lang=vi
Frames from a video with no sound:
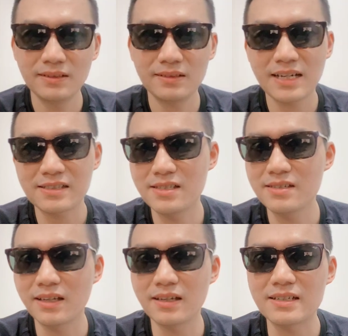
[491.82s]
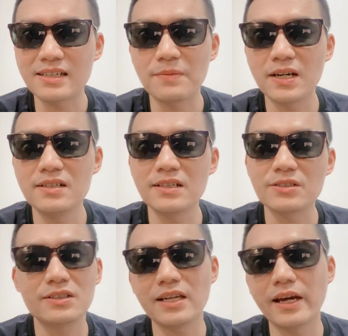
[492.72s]
hoặc đang chiến dịch giảm cân để
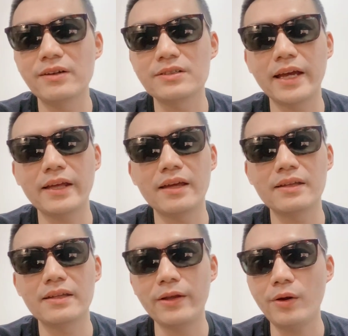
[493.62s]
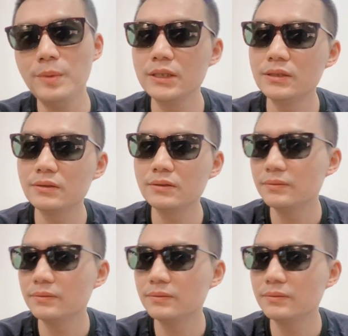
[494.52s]
cho cơ thể nó nhẹ nhõm hơn.